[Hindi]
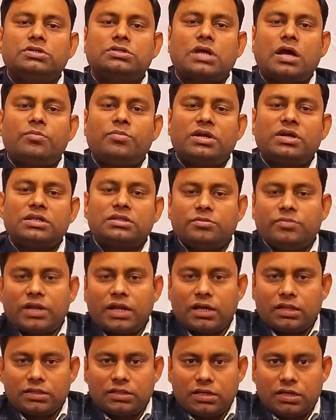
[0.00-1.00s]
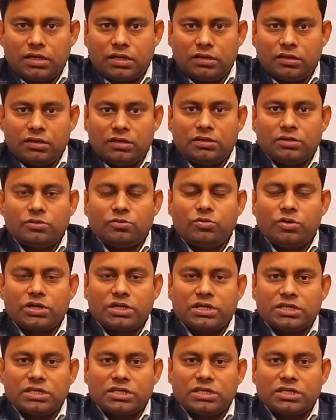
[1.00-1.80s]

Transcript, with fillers: सामर्थ्य बनाता है तो वो